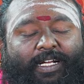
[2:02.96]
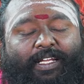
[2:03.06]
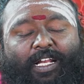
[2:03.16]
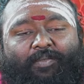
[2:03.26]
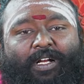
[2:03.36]

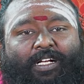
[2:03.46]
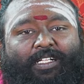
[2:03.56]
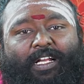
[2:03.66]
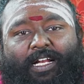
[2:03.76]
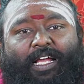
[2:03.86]
சனிக்கிழமை
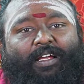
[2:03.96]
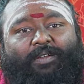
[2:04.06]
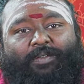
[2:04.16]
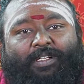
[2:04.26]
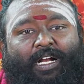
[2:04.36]
நாட்களில்
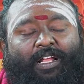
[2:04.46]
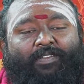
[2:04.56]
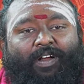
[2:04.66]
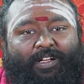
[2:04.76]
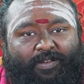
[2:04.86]

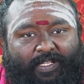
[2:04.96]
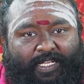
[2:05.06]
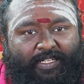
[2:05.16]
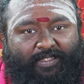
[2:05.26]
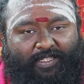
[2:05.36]
கடன்
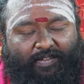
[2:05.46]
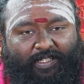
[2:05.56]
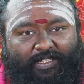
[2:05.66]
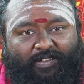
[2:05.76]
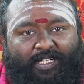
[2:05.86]
வாங்குவதை
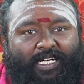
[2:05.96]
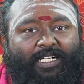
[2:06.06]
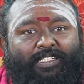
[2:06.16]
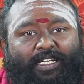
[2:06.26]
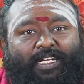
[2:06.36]
தவிர்த்து
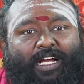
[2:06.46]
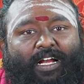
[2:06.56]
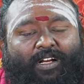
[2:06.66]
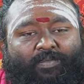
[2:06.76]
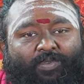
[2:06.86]
விடுங்கள்
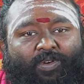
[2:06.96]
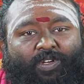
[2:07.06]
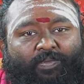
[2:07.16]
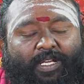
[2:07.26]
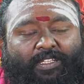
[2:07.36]
எக்காரணம்
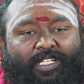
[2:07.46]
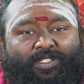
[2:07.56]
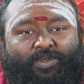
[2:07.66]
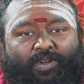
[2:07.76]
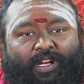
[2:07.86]
கொண்டும் எந்த
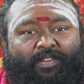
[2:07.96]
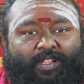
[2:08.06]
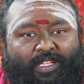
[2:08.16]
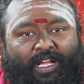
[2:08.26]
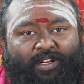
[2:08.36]
சூழ்நிலை
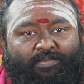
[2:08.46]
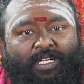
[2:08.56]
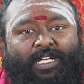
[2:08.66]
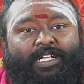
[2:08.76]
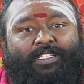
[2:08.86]
வந்தாலும்
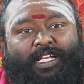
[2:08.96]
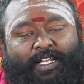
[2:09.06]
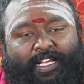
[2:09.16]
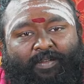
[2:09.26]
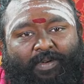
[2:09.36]

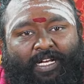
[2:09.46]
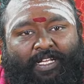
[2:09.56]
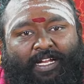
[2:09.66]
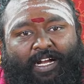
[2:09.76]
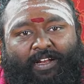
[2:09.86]
சனிக்கிழமை
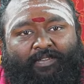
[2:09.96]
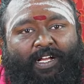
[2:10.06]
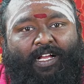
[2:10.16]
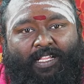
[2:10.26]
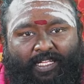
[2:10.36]
அன்னைக்கு கடன்
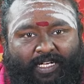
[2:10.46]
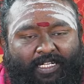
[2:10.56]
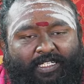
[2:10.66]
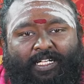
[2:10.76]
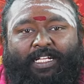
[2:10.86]

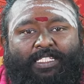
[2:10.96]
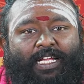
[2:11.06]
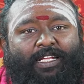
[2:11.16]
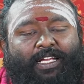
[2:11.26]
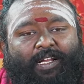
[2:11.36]
வாங்காதீர்கள்
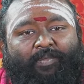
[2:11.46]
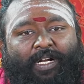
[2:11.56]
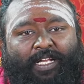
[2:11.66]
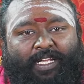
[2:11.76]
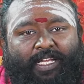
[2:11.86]

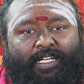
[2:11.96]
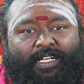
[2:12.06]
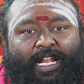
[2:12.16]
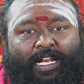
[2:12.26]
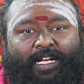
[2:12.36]
சனிக்கிழமை அன்னைக்கு
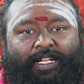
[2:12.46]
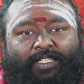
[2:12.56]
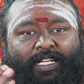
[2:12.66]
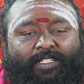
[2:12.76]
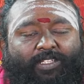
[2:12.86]

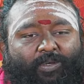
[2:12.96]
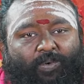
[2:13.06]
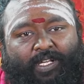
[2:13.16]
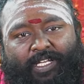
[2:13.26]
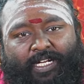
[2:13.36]
நல்லெண்ணெய் தேய்த்து
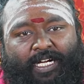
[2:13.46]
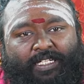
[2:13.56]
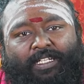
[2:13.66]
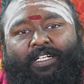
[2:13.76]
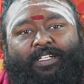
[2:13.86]
குளியுங்கள்